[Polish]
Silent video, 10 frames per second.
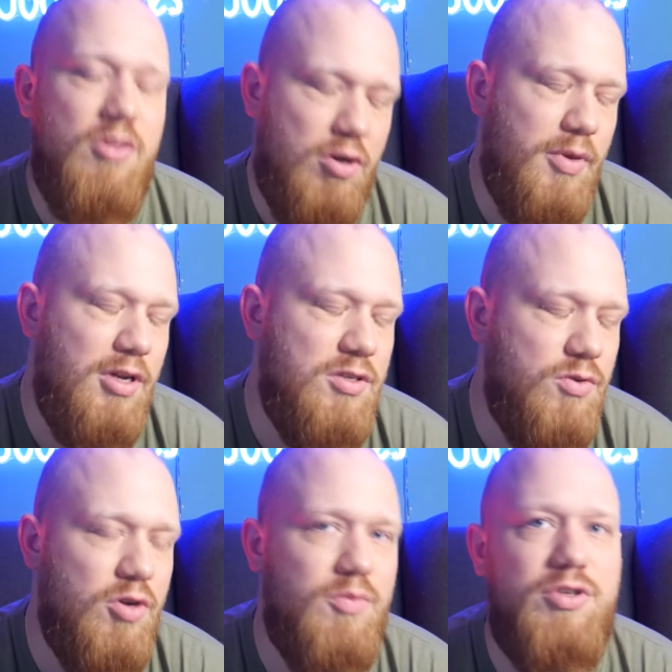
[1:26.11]

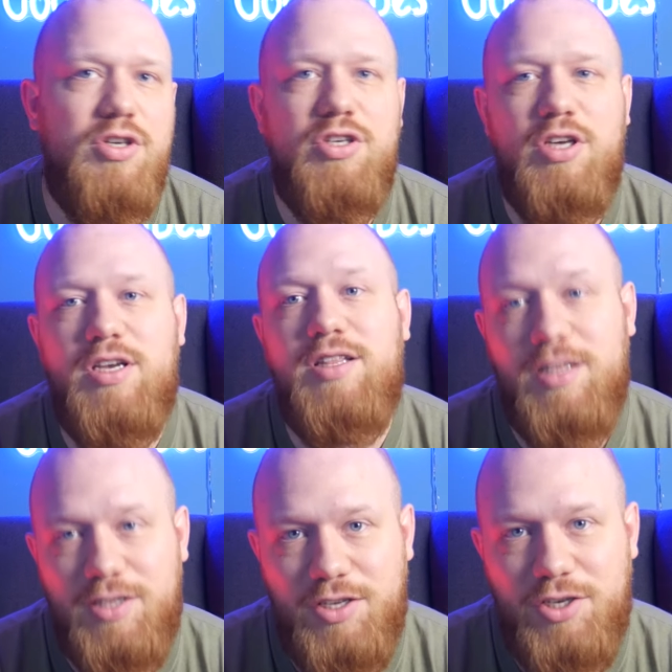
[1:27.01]
normalizują ciśnienie
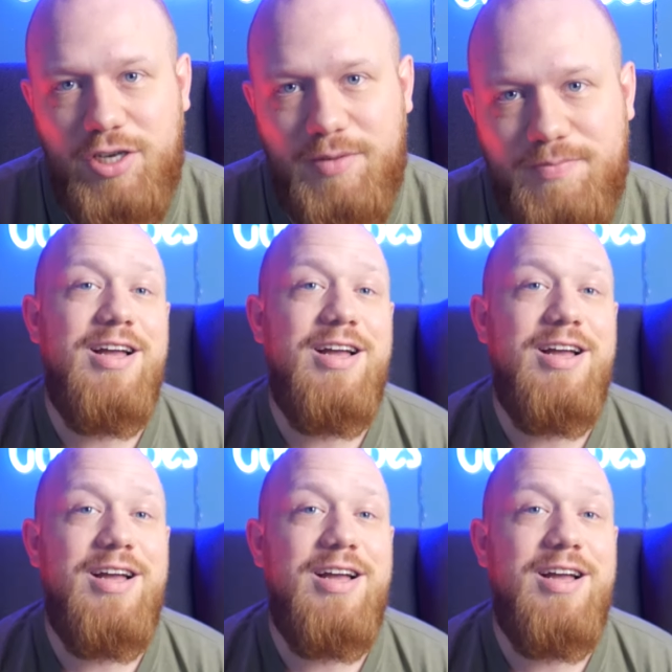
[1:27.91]
tętnicze.